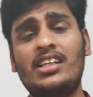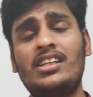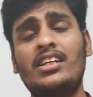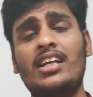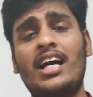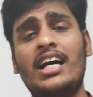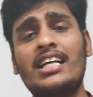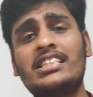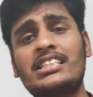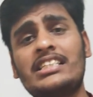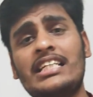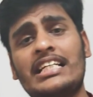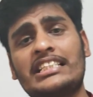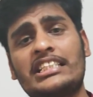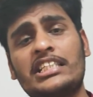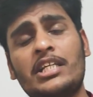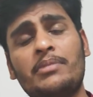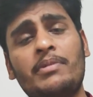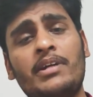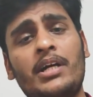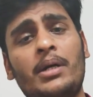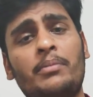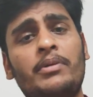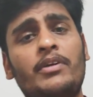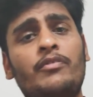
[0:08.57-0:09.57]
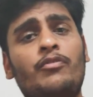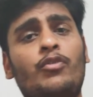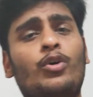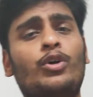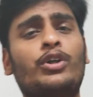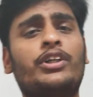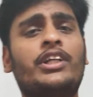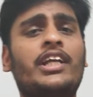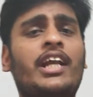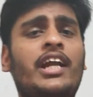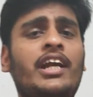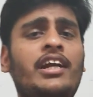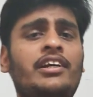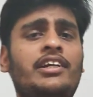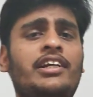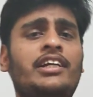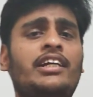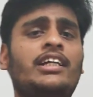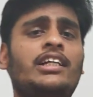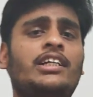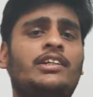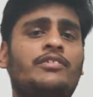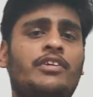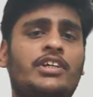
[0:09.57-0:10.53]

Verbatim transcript: लास्ट लेक्चर में हमने वोल्टेर इंटीग्रल